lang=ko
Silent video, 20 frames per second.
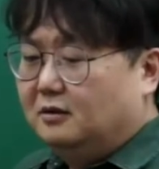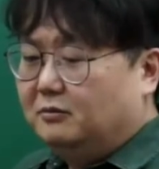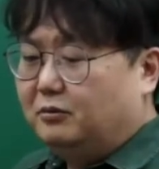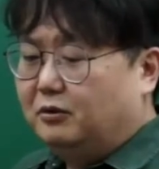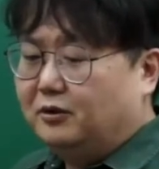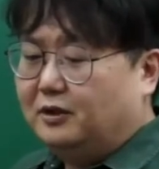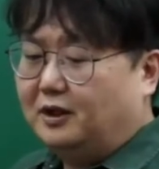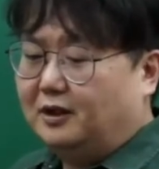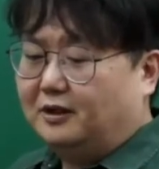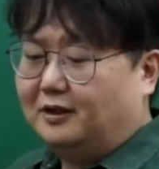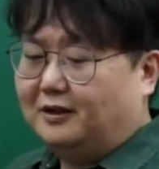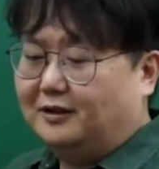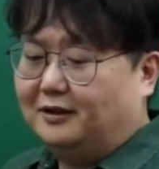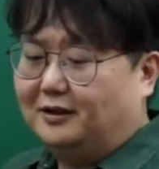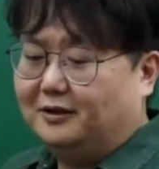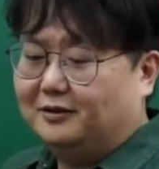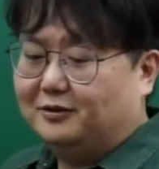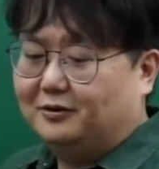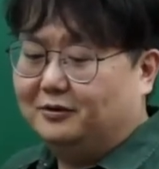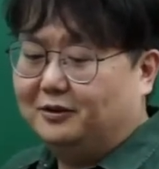
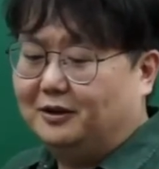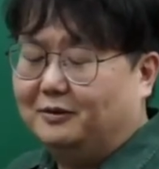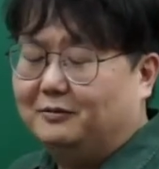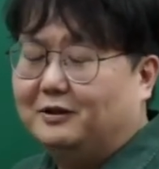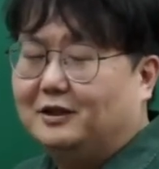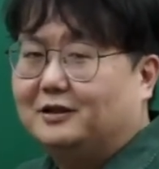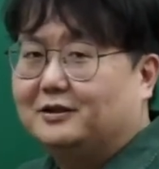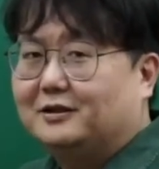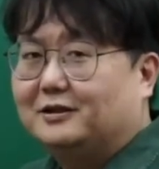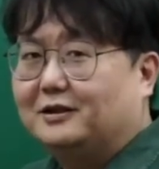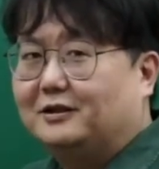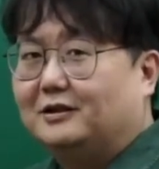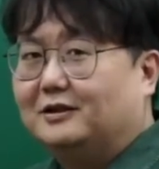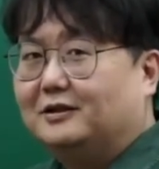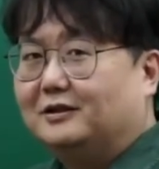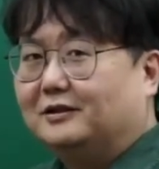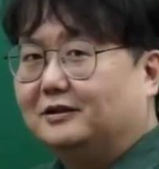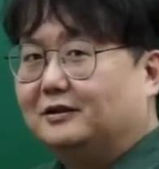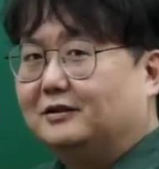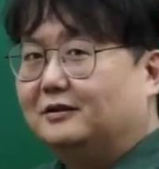보유하기가 좀 애매한
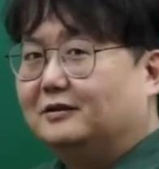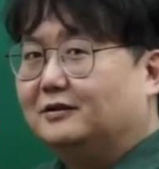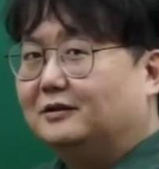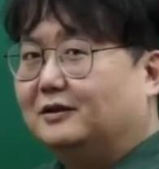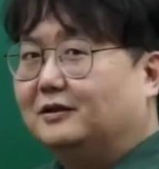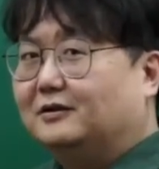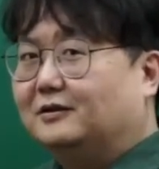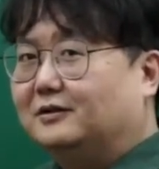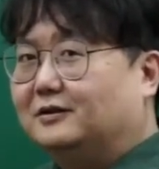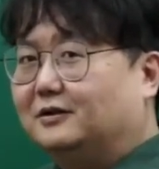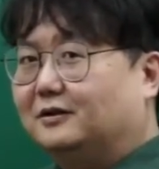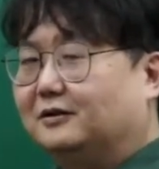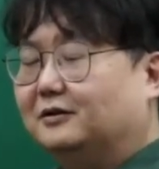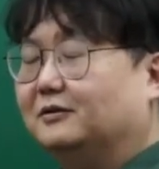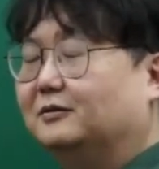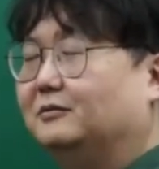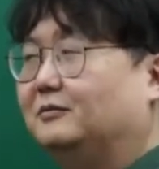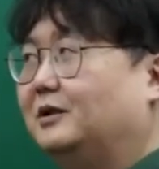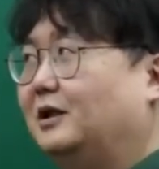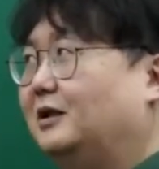상황이죠. 그래서
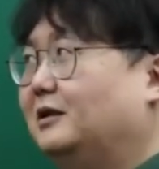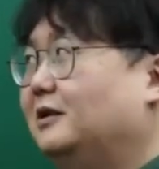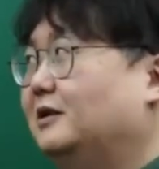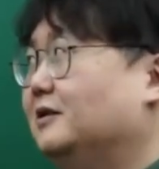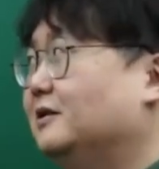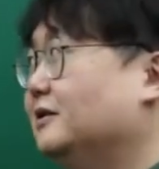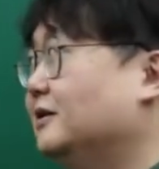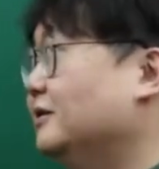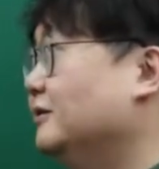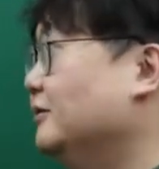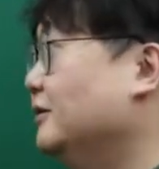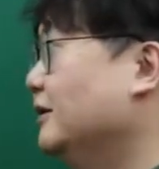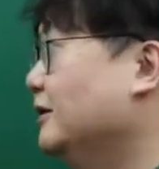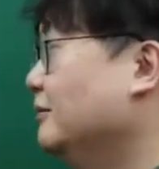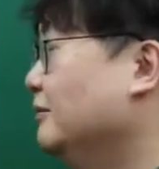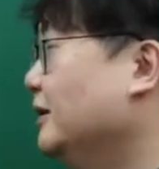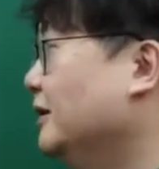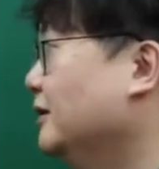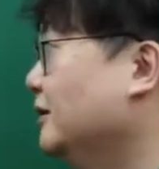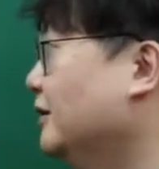지금 약간 이제 논란이
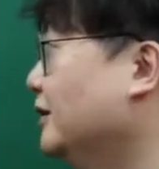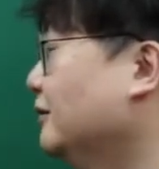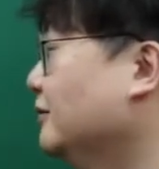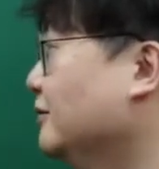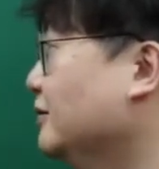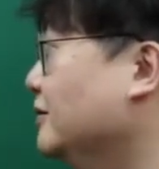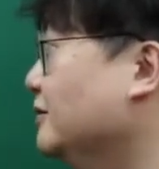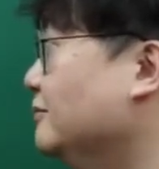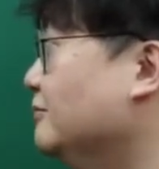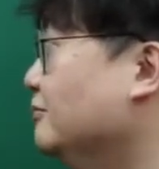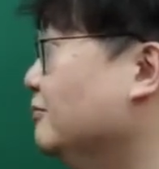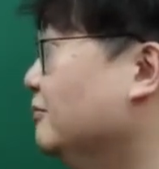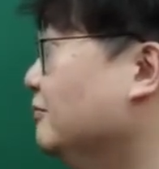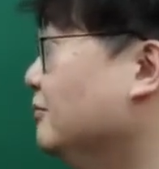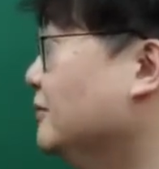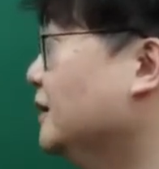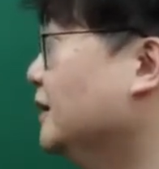많이 되고 있습니다.